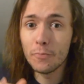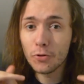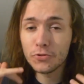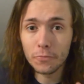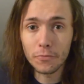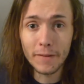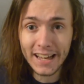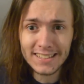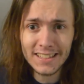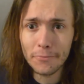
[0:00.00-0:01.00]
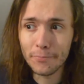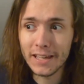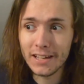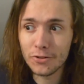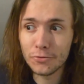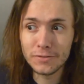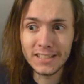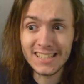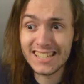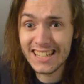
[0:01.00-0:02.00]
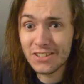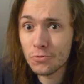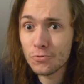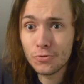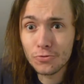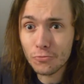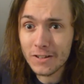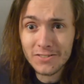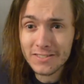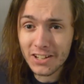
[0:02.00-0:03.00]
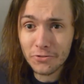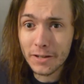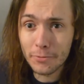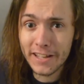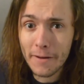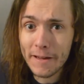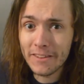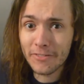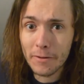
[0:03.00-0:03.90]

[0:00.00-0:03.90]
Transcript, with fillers: pour ton magasin, mais tu sais, j'ai que 350 abonnés à peine.